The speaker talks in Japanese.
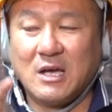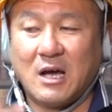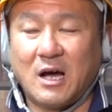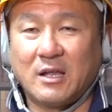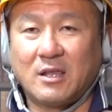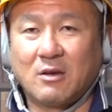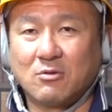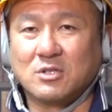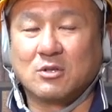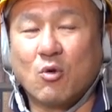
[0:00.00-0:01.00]
入っていく
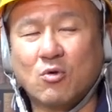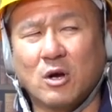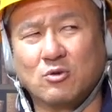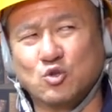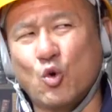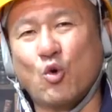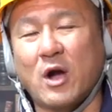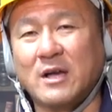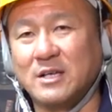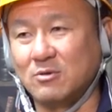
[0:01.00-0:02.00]
のじゃどっかの紹
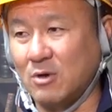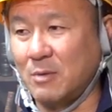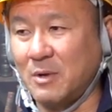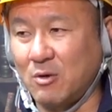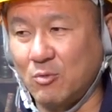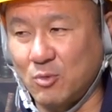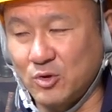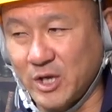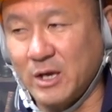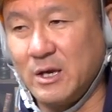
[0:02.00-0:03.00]
介だとか、まあ、もう
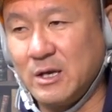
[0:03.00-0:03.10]
ね、